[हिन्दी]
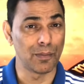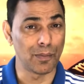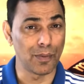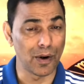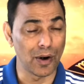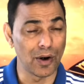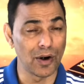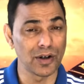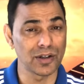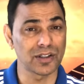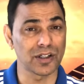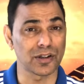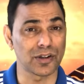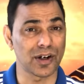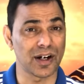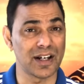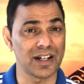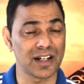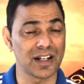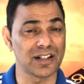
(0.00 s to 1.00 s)
बहुत
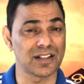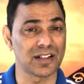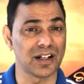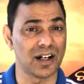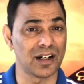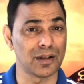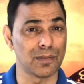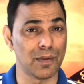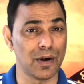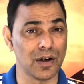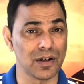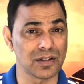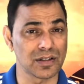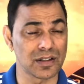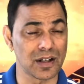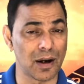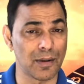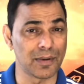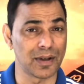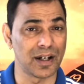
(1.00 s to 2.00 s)
चतुराई के साथ बहुत
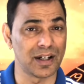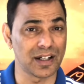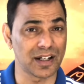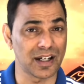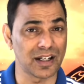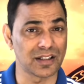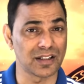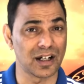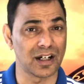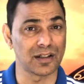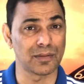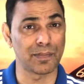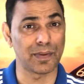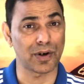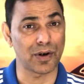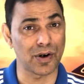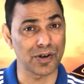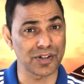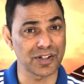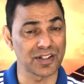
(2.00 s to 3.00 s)
सावधानी के साथ
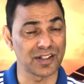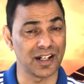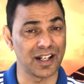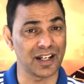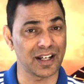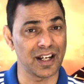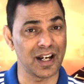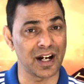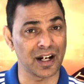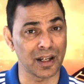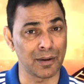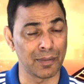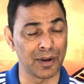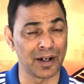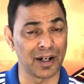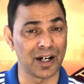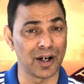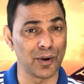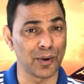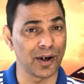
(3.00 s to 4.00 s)
प्रिकॉशन लेके आगे
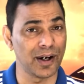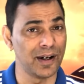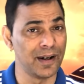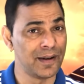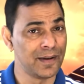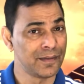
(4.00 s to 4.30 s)
बढ़ना होगा